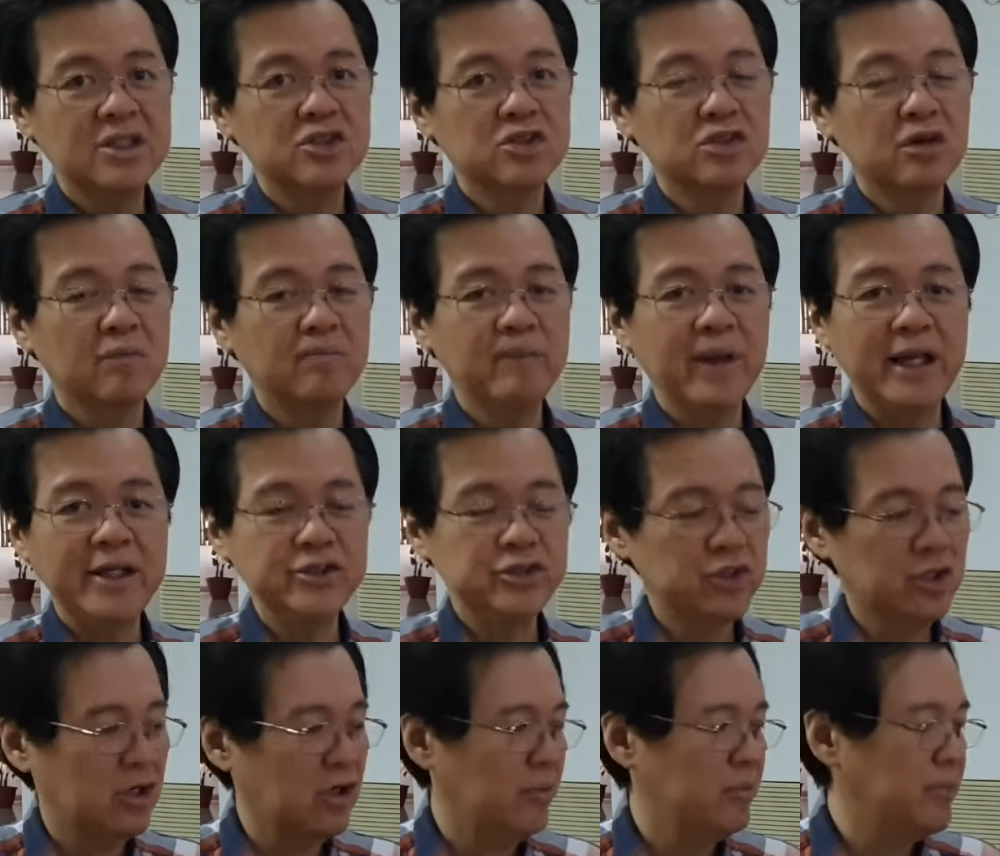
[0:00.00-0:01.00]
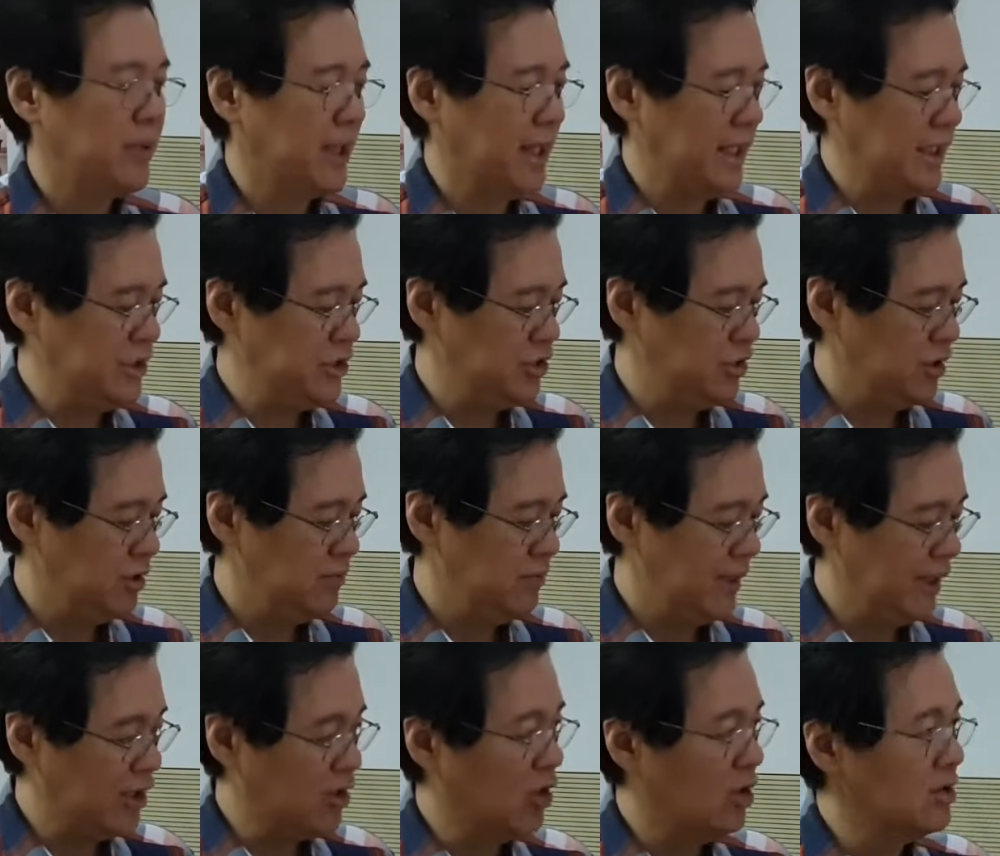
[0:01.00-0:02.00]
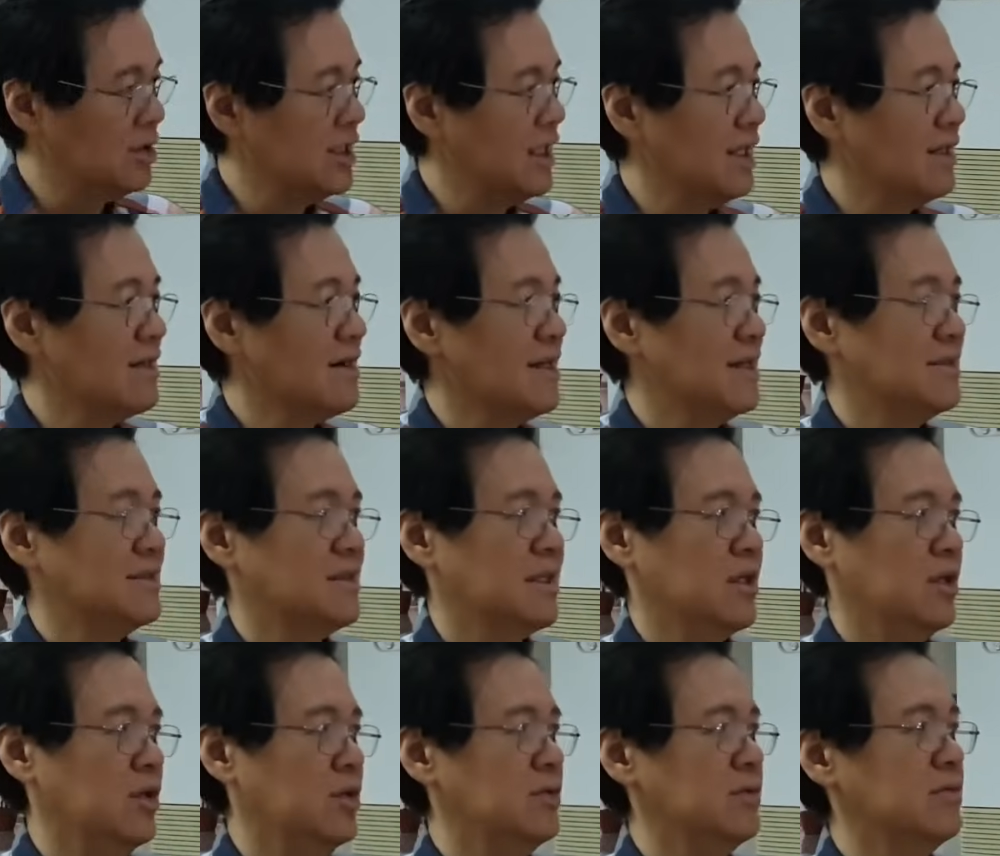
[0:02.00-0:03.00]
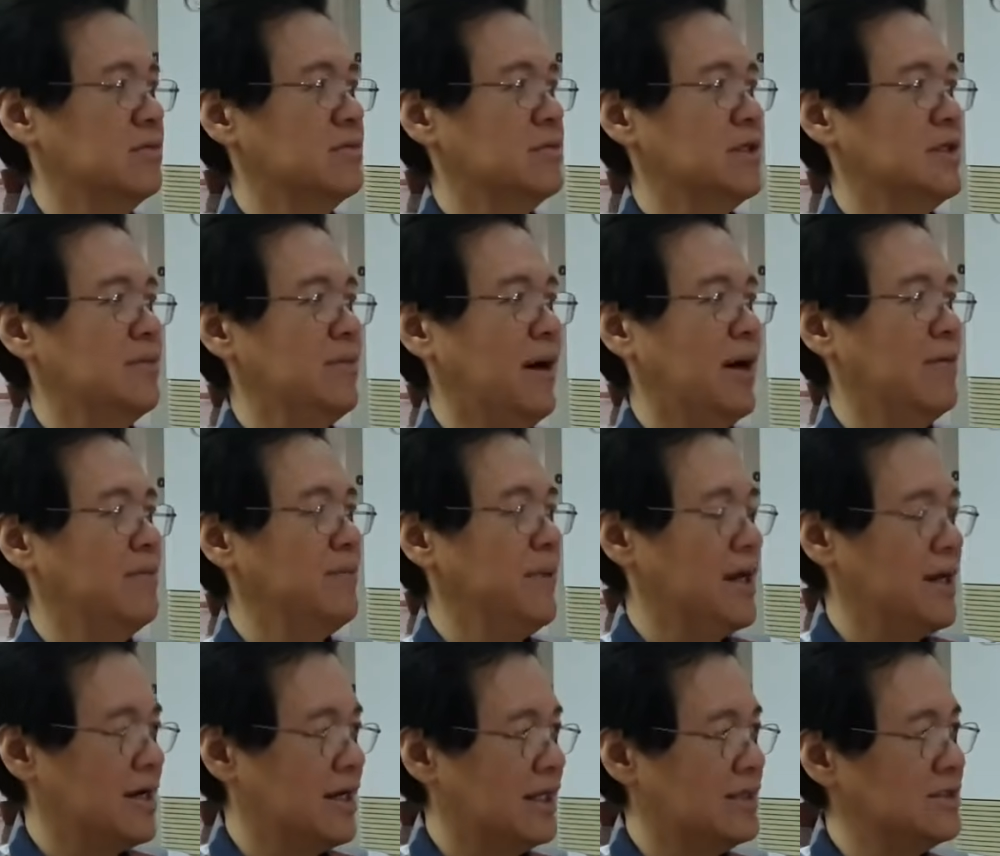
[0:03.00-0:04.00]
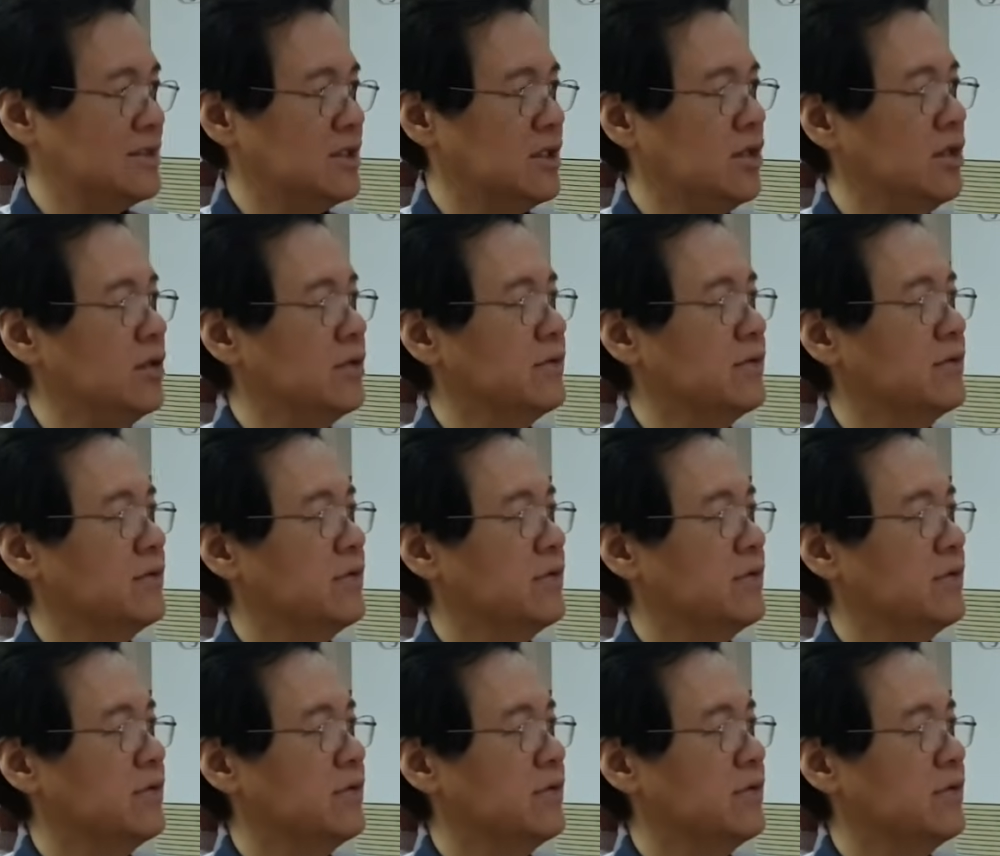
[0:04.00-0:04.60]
So major operation, may konting risk 'yun, 'di ba? May risk 'yun.